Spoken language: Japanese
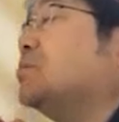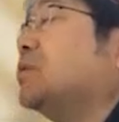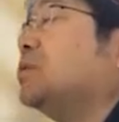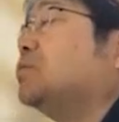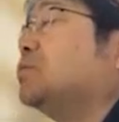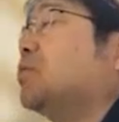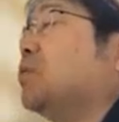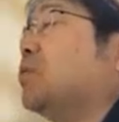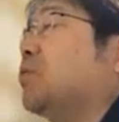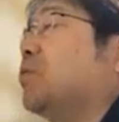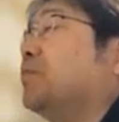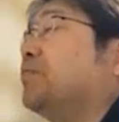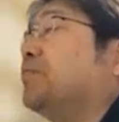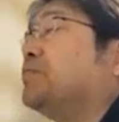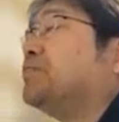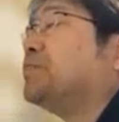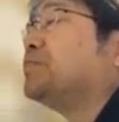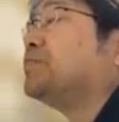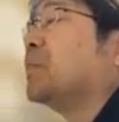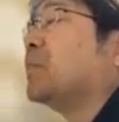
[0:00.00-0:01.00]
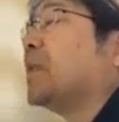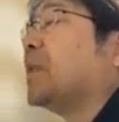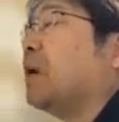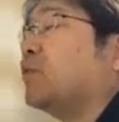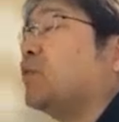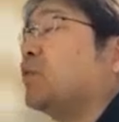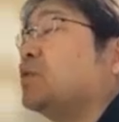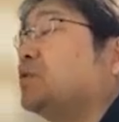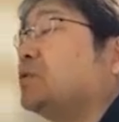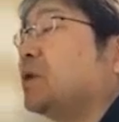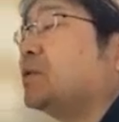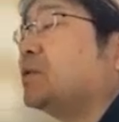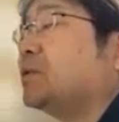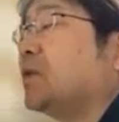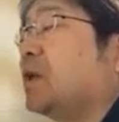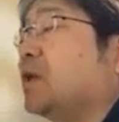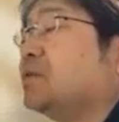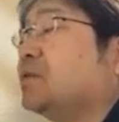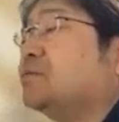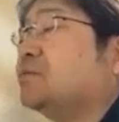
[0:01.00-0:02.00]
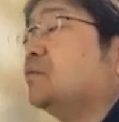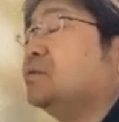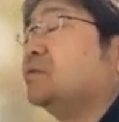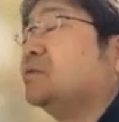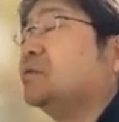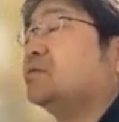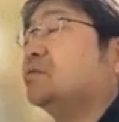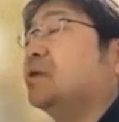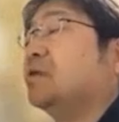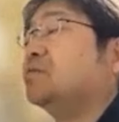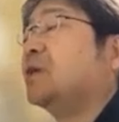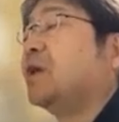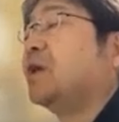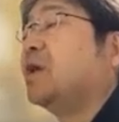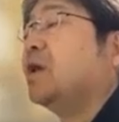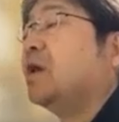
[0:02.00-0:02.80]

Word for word: それと、これ違う、帯域通信ですね。